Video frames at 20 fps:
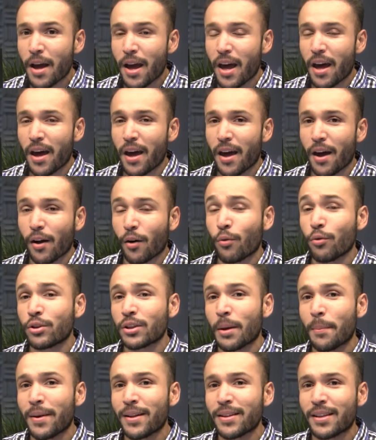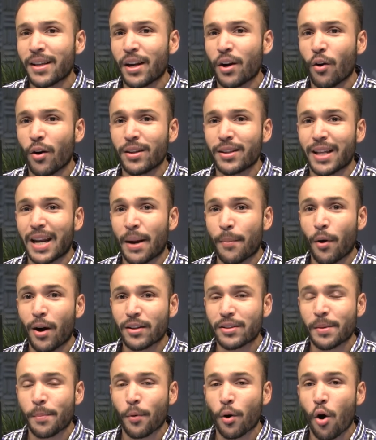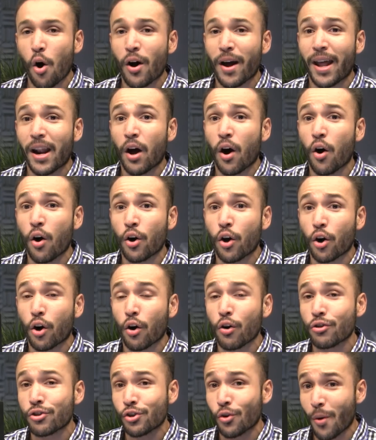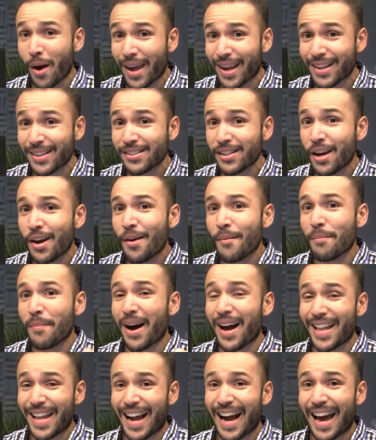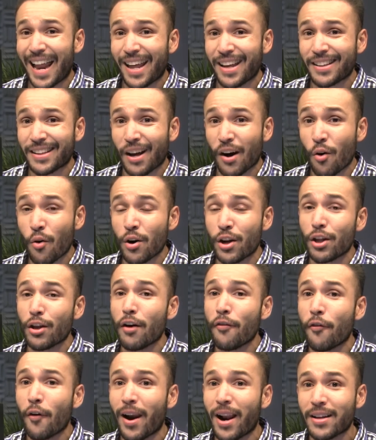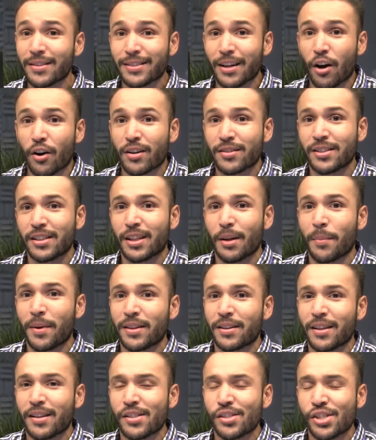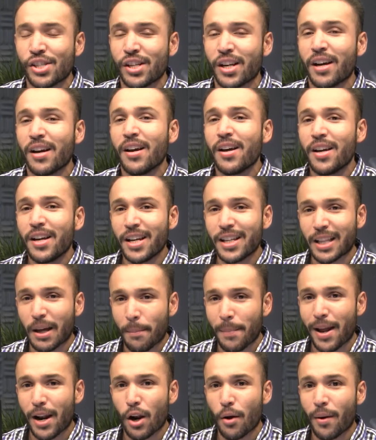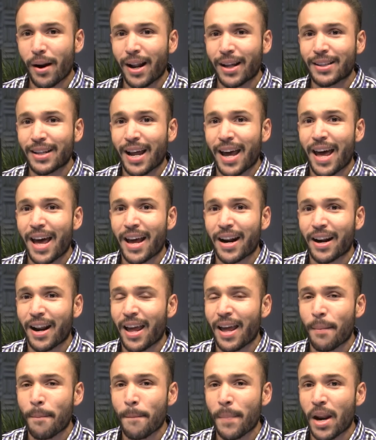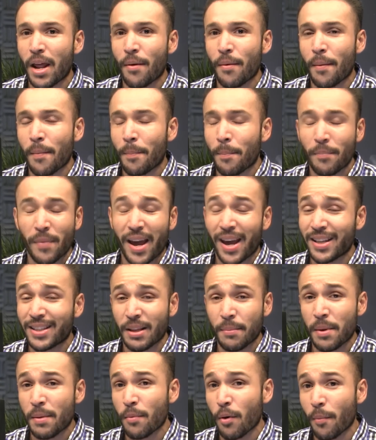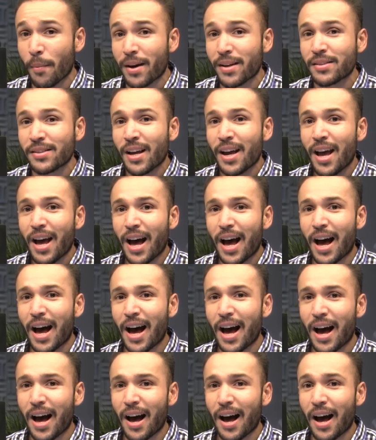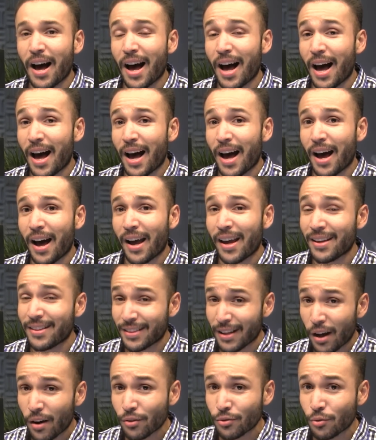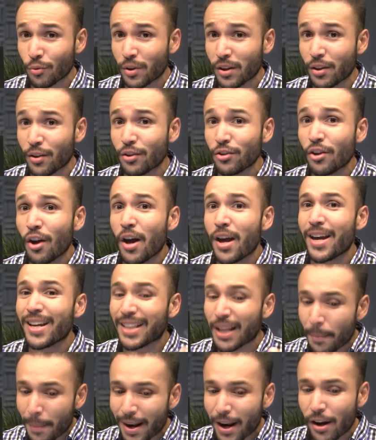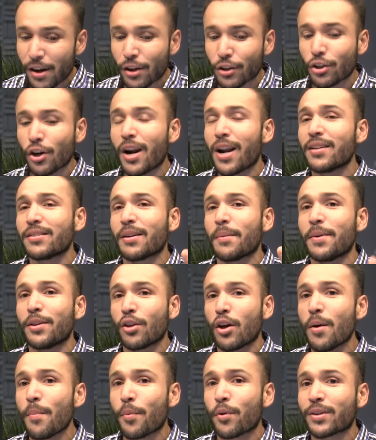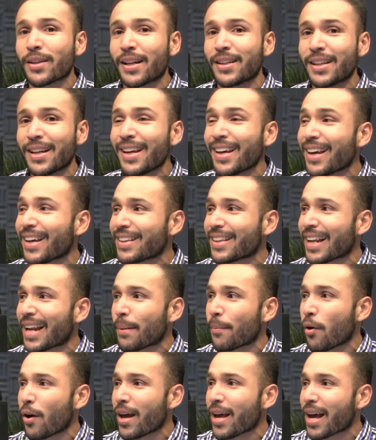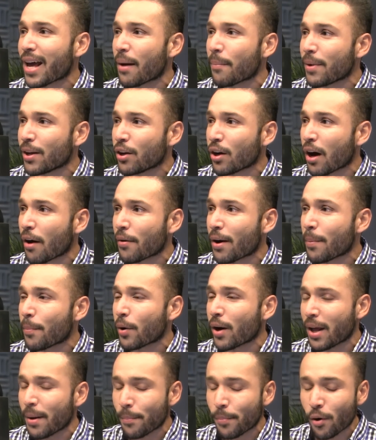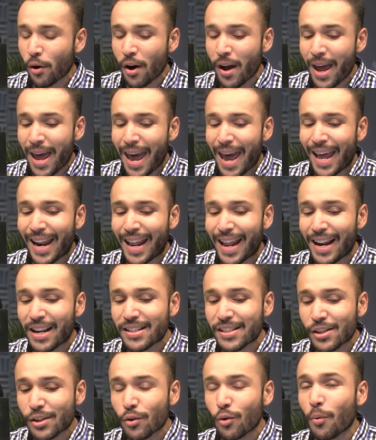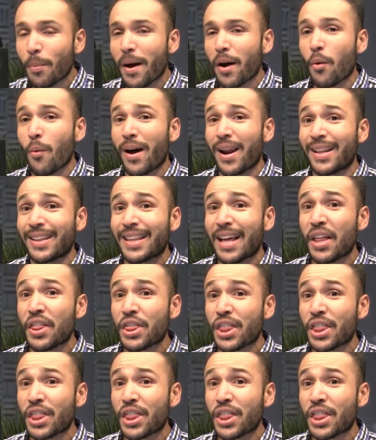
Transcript: Eh, justamente nos enteramos hace poco que el Honor 8X va a llegar a Estados Unidos, fue lanzado recientemente en China y también lo van a traer en breve este mismo mes a, Estados Unidos. Y también hay otros lanzamientos importantes que tenemos en camino, a Va haber, por ejemplo, el LG V40